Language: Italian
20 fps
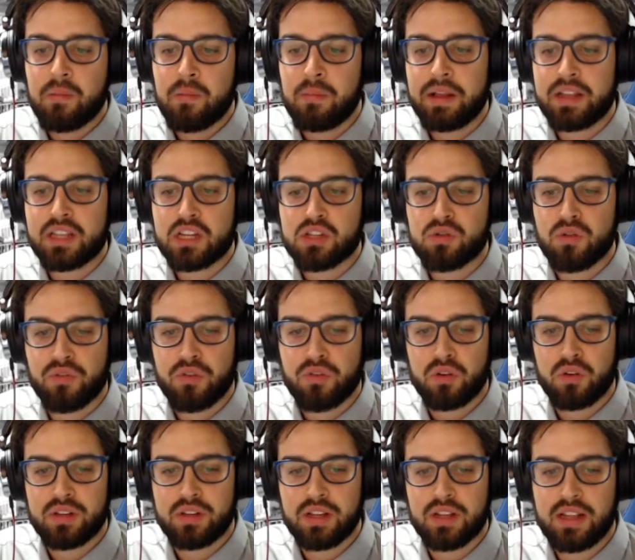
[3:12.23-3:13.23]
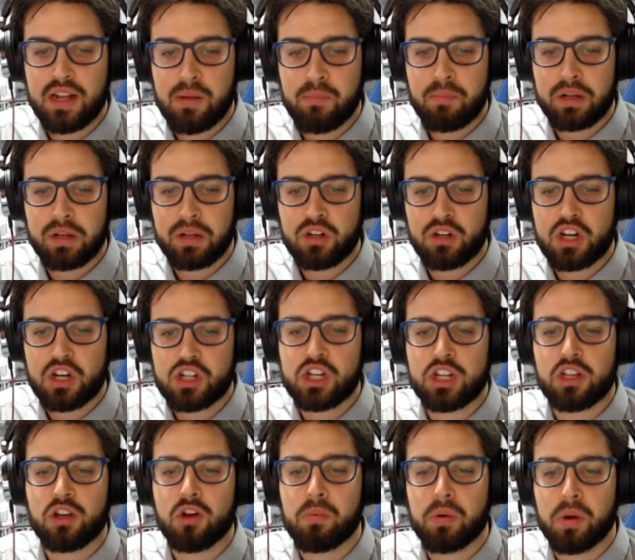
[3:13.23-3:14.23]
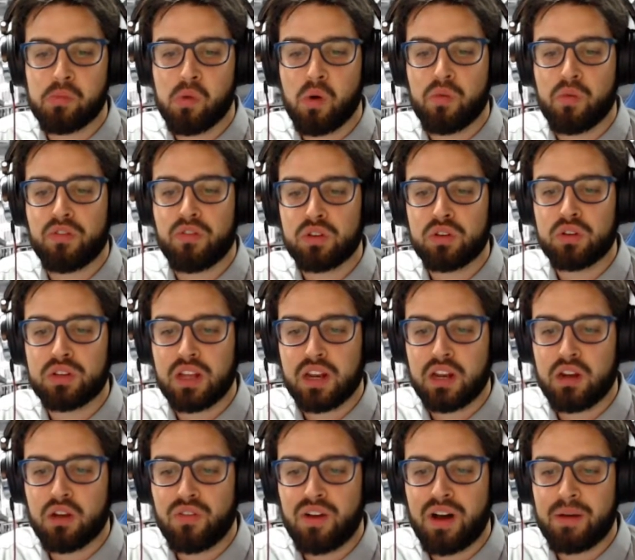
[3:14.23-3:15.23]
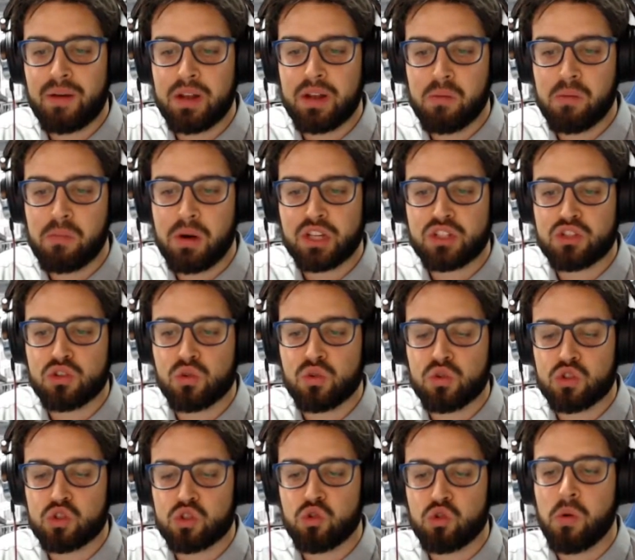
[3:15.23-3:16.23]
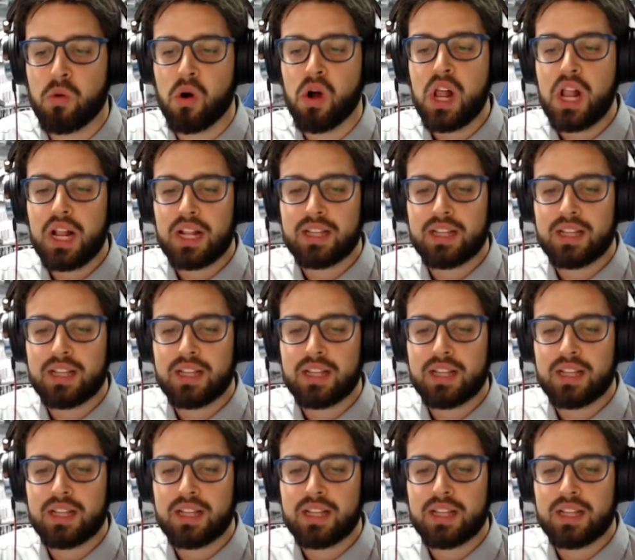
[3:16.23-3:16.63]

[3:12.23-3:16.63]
mentre sul fronte dell'impatto energetico promuove fonti rinnovabili o basso consumo,